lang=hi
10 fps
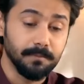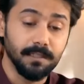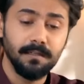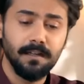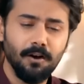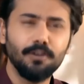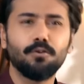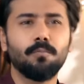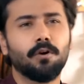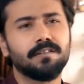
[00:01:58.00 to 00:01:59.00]
पड़ेगा मियाँ और
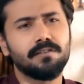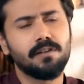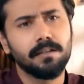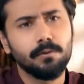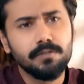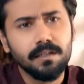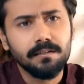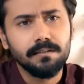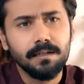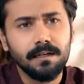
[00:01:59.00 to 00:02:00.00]
तुम कौन सा जल्दी उठ
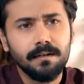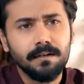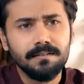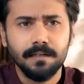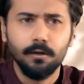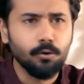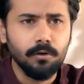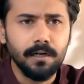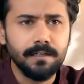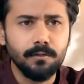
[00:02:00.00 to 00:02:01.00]
जाते थे यार संडे को
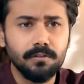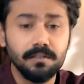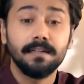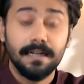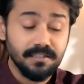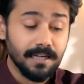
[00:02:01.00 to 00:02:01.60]
तो लेट ही उठते थे